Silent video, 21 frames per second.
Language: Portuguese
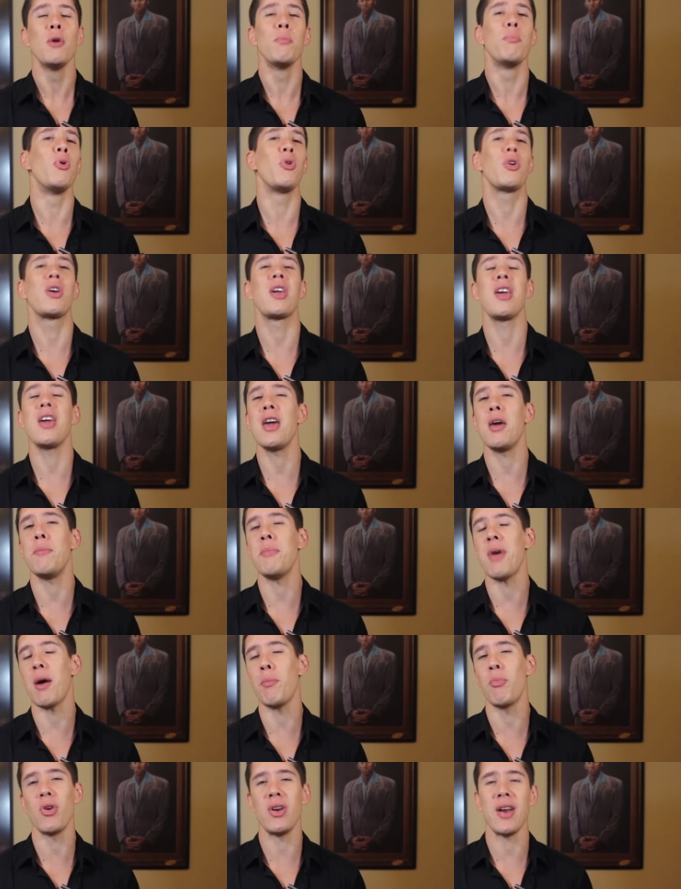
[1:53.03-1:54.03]
porque
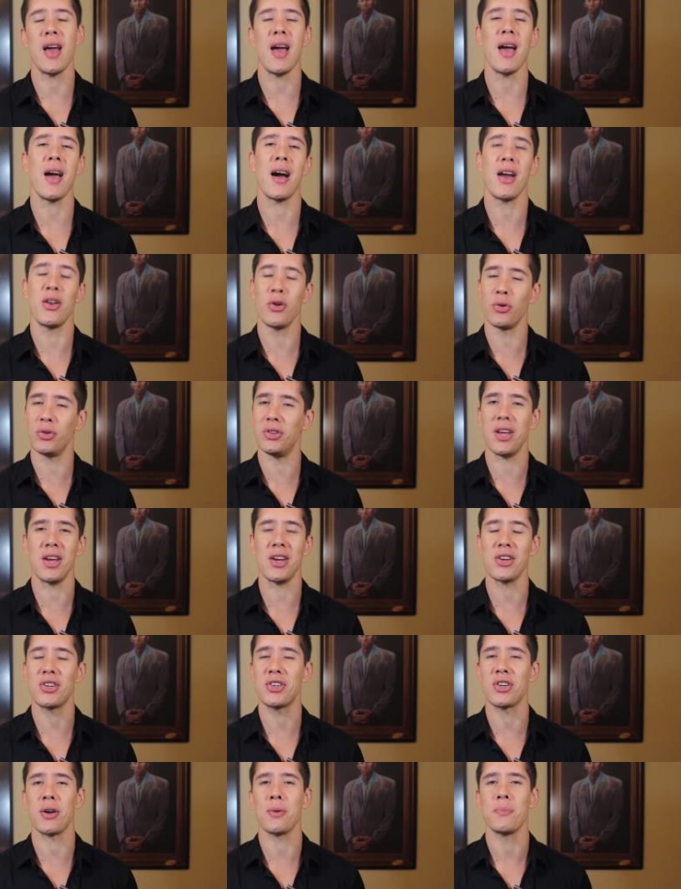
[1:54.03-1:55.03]
minha mulher não
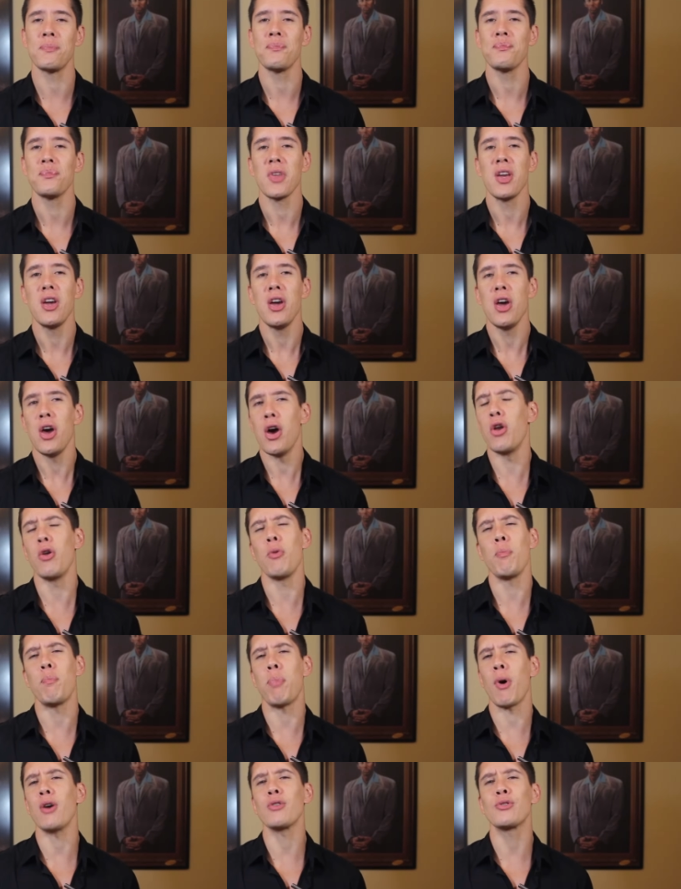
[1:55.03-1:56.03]
deixa. Eu
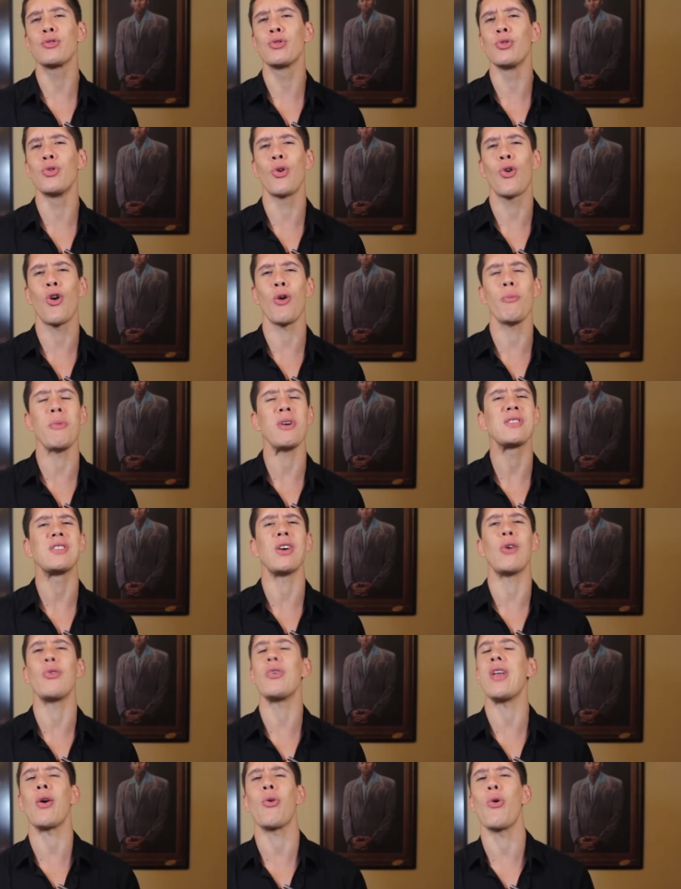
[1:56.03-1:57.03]
não posso começar
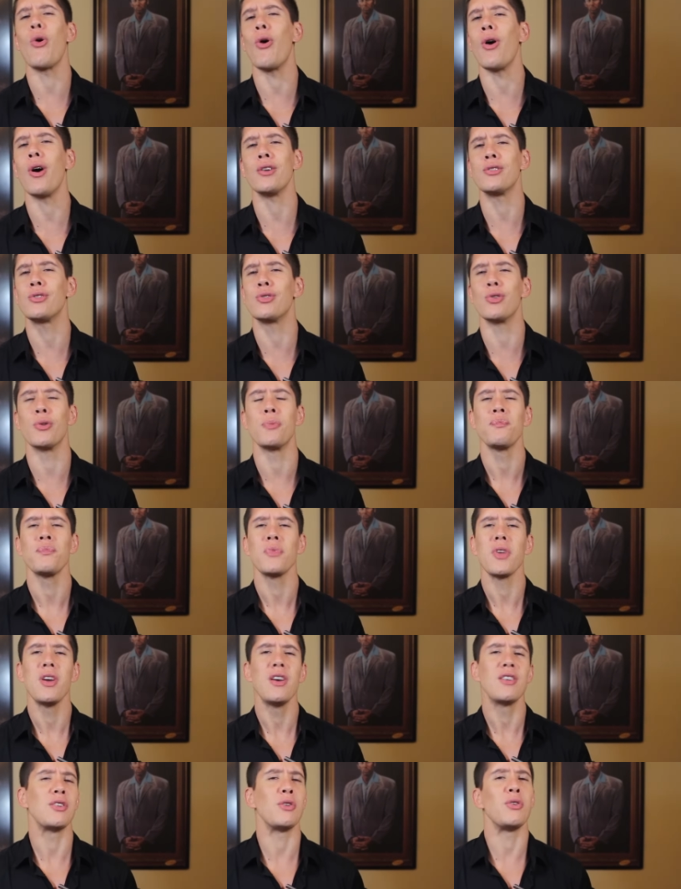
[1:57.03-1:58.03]
um negócio.
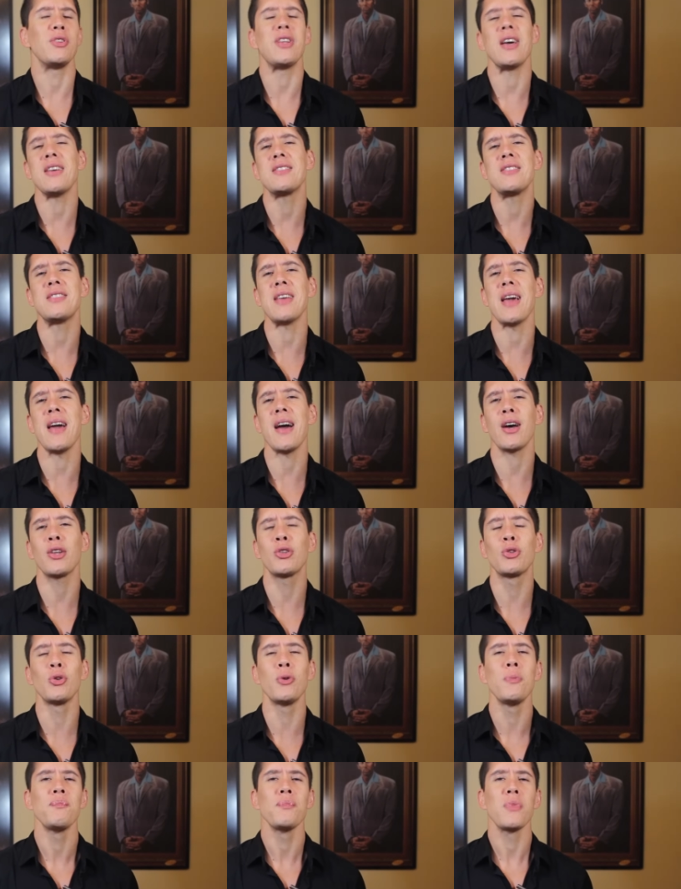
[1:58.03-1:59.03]
Se não der
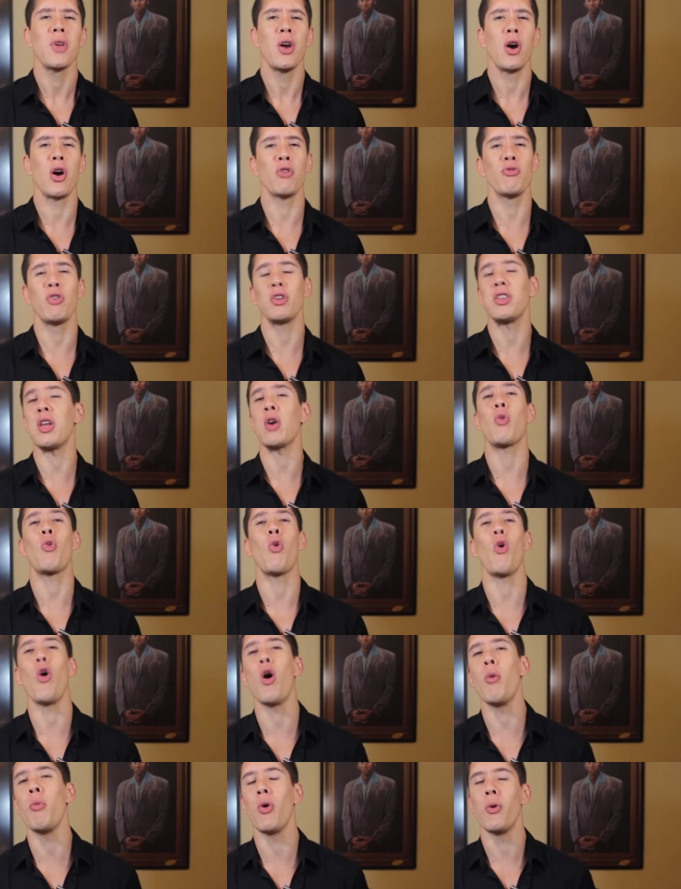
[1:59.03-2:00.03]
certo, eu não vou ter
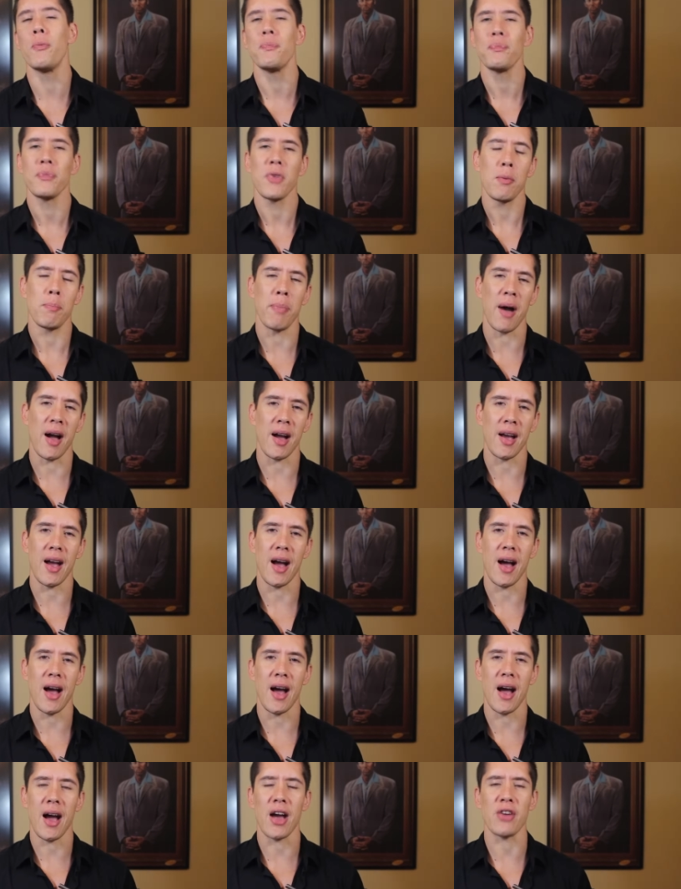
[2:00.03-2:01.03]
como pagar